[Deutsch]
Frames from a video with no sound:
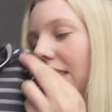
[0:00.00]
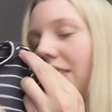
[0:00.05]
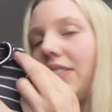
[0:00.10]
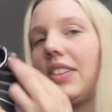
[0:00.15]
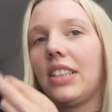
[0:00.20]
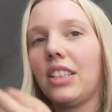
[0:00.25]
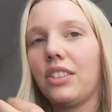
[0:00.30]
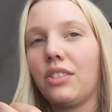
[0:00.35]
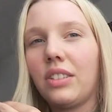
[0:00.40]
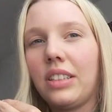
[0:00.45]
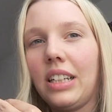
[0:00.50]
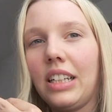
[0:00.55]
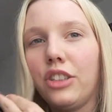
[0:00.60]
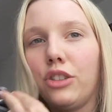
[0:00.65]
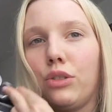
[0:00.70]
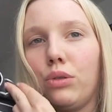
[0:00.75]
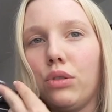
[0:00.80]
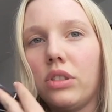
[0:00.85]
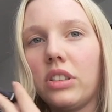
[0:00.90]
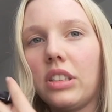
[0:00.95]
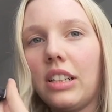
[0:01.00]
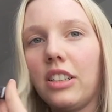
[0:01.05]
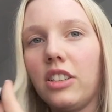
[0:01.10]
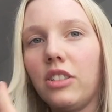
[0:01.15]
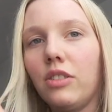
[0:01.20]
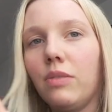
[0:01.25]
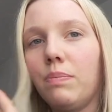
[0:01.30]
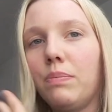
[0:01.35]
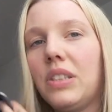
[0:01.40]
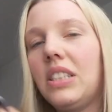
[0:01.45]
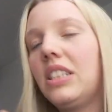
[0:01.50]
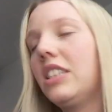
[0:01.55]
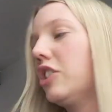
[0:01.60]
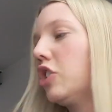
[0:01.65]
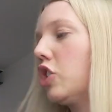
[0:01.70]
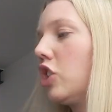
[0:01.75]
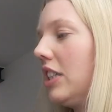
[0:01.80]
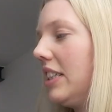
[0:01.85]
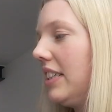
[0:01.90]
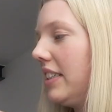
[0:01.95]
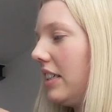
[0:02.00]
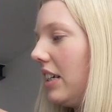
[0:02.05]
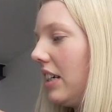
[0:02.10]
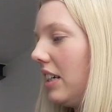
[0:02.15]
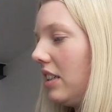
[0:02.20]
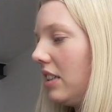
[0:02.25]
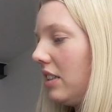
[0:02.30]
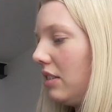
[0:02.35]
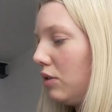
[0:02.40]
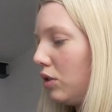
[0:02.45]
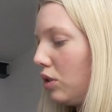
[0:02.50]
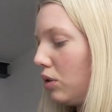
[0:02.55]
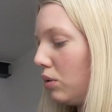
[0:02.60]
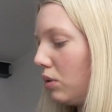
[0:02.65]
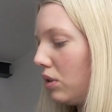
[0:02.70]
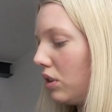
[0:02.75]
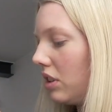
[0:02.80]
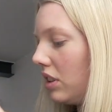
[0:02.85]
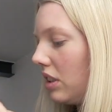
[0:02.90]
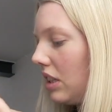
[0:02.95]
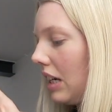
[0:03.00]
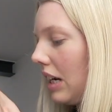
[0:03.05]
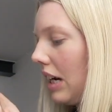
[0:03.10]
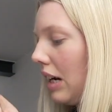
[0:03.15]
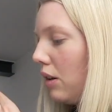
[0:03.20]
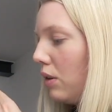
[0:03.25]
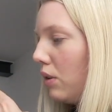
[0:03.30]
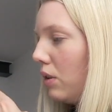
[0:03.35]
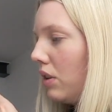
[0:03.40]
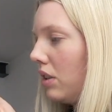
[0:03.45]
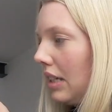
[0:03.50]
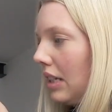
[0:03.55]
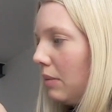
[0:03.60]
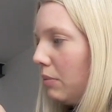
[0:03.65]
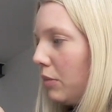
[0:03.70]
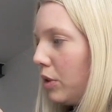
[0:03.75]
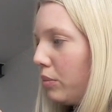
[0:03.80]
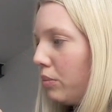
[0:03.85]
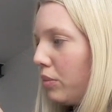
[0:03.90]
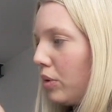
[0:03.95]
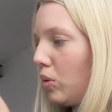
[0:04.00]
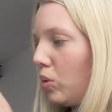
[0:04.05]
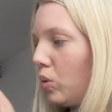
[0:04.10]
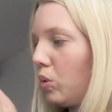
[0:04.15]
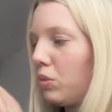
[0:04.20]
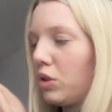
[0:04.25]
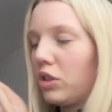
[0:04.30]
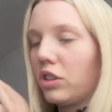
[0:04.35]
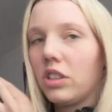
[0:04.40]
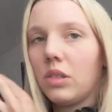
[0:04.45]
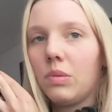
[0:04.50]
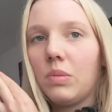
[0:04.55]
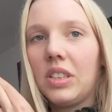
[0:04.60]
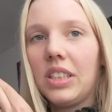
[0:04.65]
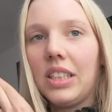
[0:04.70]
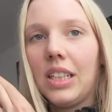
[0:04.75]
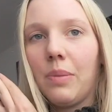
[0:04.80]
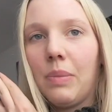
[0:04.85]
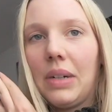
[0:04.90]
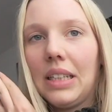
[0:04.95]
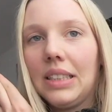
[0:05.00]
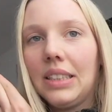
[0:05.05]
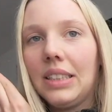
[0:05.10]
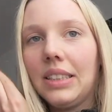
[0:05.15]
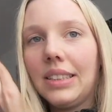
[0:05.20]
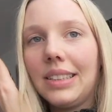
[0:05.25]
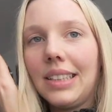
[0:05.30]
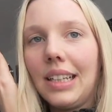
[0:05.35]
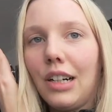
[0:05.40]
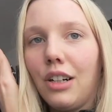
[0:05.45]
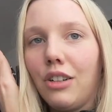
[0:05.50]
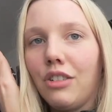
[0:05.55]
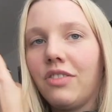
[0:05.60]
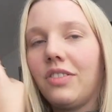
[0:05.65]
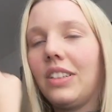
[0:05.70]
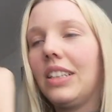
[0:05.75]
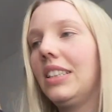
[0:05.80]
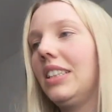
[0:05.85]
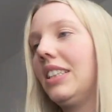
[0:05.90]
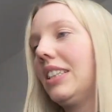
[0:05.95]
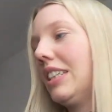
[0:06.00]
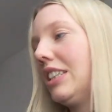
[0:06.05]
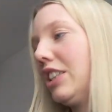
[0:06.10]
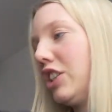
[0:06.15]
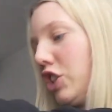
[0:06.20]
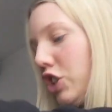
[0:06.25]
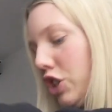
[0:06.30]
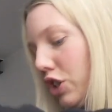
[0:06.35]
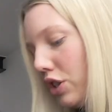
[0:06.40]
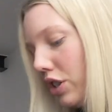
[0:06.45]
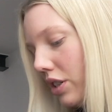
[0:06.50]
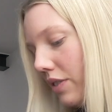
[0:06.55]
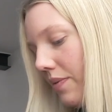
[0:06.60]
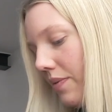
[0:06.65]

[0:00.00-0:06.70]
Ich fand das total süß. Ein bisschen schlichter, dunkelgrau mit Blumen und so einem Diamanten drauf. Fand ich ganz schön.